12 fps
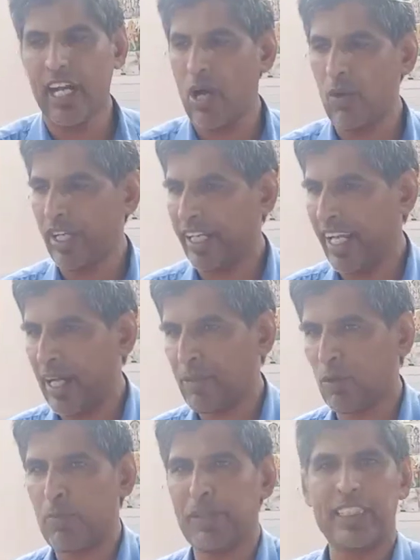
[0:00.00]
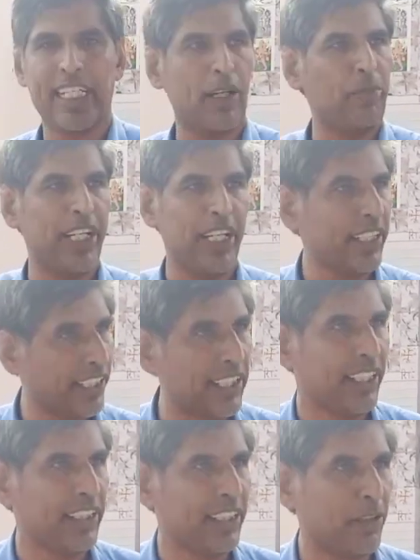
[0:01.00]
कि गाँव के खिलाफ तो वो पंचायत मीटिंग
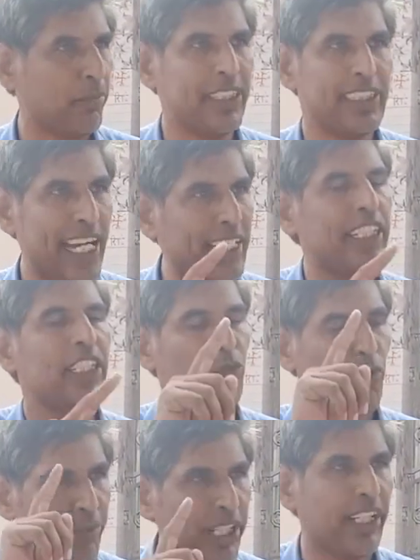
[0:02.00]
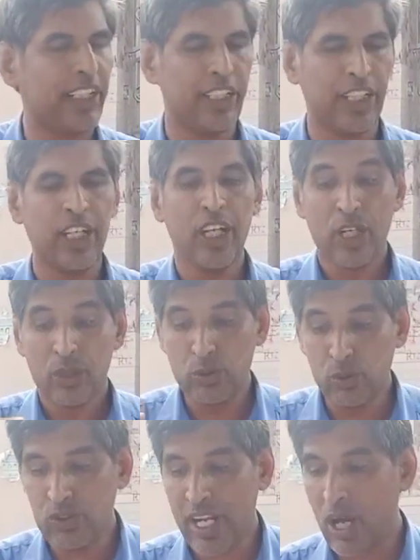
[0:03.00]
की गई थी पंचायत नहीं थी वो मीटिंग थी
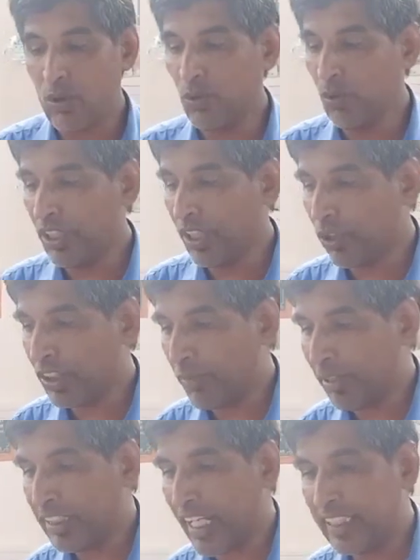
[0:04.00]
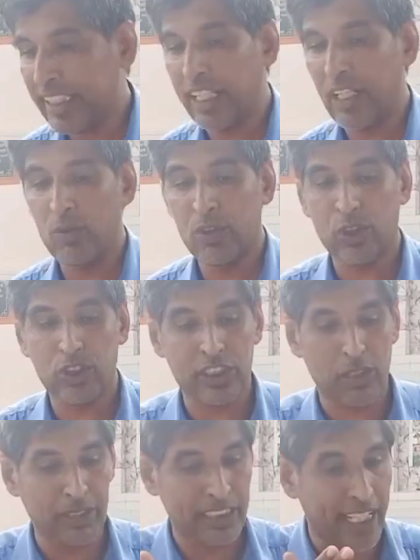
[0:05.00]
दूसरा उनको समस्या इसलिए नहीं उनको
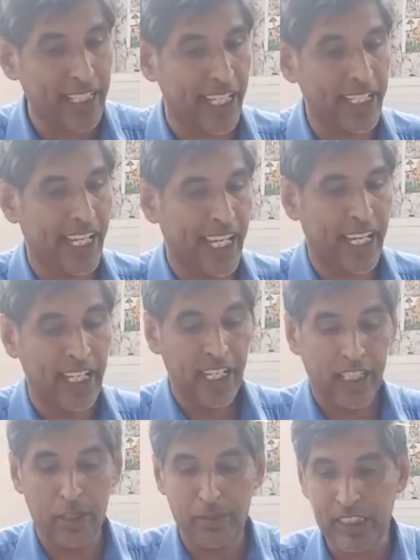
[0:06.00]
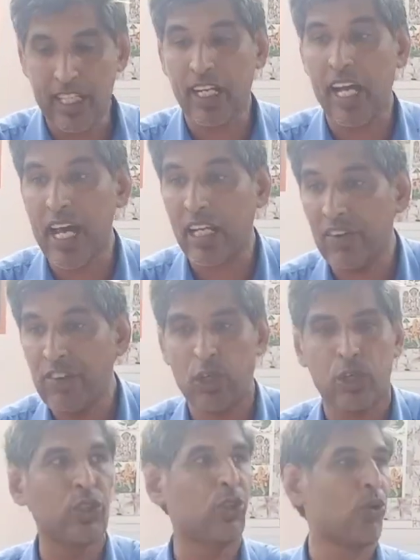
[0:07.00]
तो समस्या यही है कि वे सरकार का
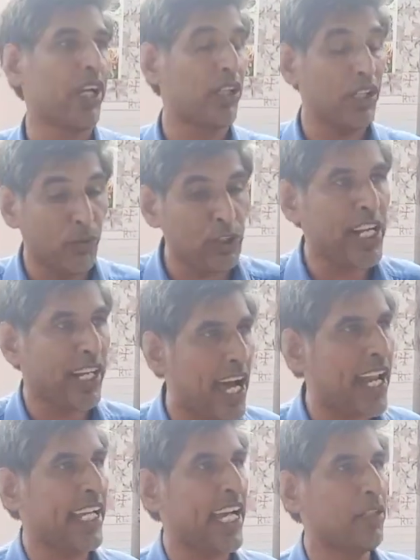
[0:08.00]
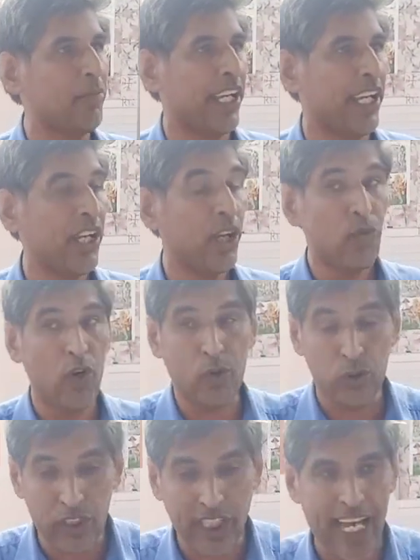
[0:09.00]
विरोध क्यों कर करें कि वो सरकार के आदमी हैं वो
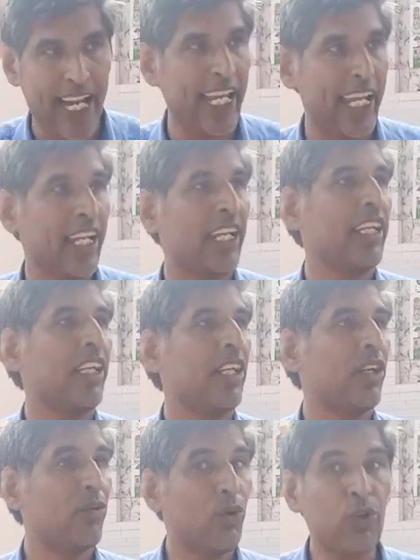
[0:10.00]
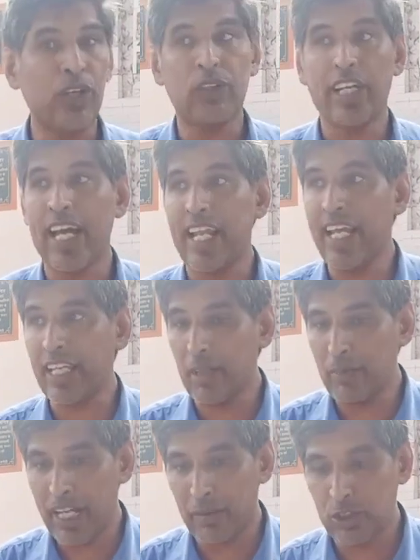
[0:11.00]
खुद कह रहे हैं वो खुद कह रहे हैं
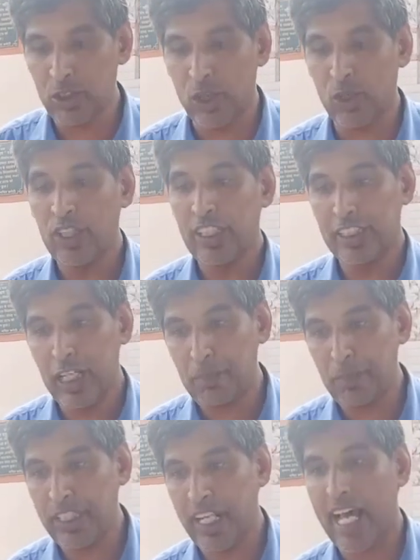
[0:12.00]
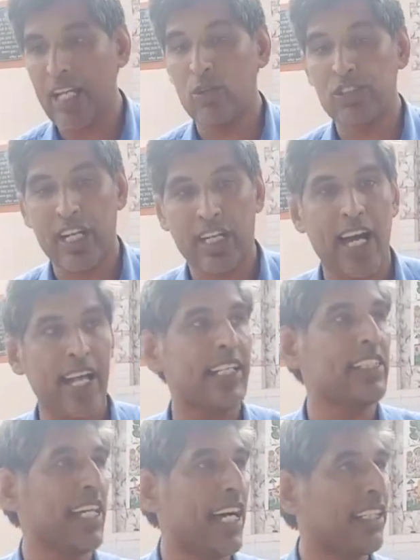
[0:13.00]
कि भाई हम तो जेपी दलाल और सरकार
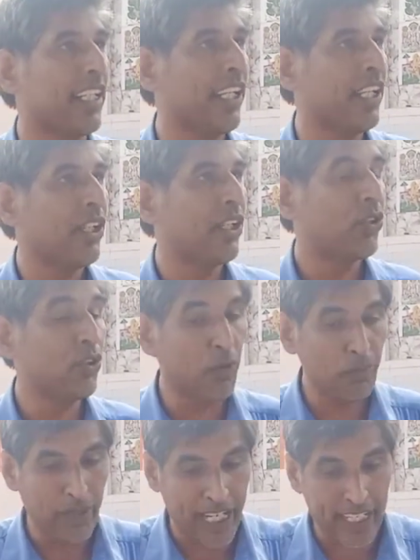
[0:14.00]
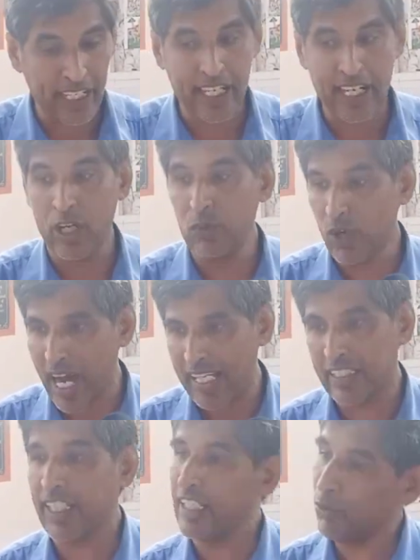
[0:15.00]
के साथ हैं तो मैं ये कह रहा हूँ वो
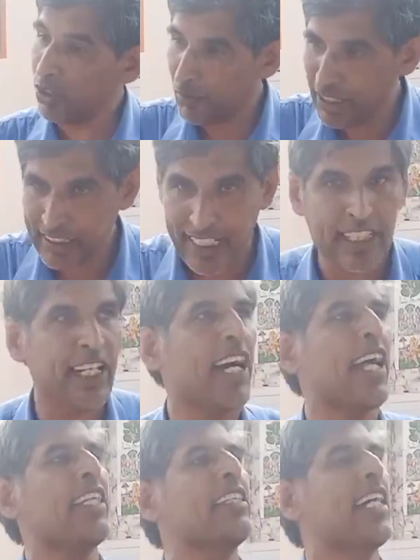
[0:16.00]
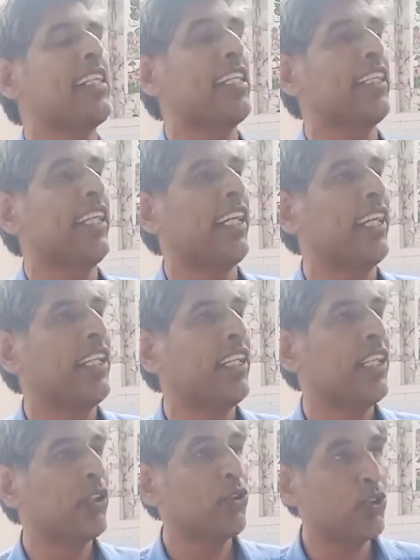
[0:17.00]
आज से नहीं वो हमेशा सरकार के साथ रहते
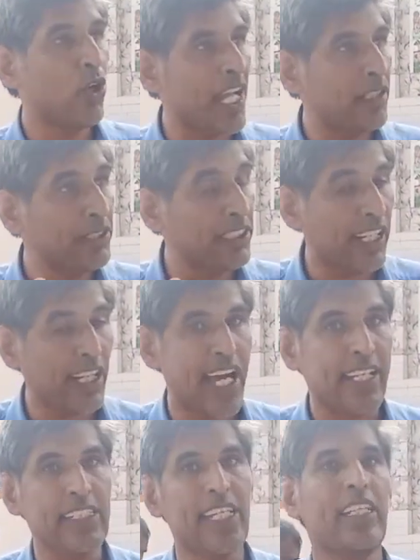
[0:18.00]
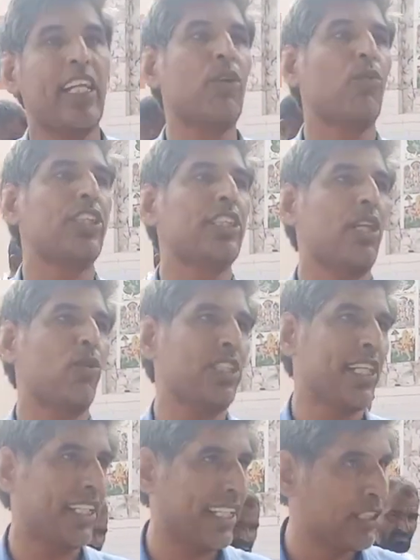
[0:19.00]
हैं तो जो आदमी सरकार के साथ रहेंगे वो किसानों
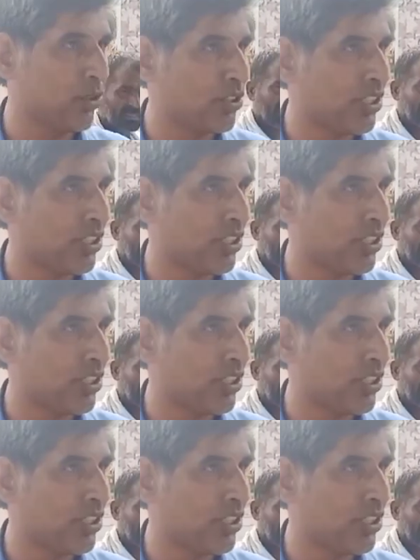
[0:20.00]
के साथ कैसे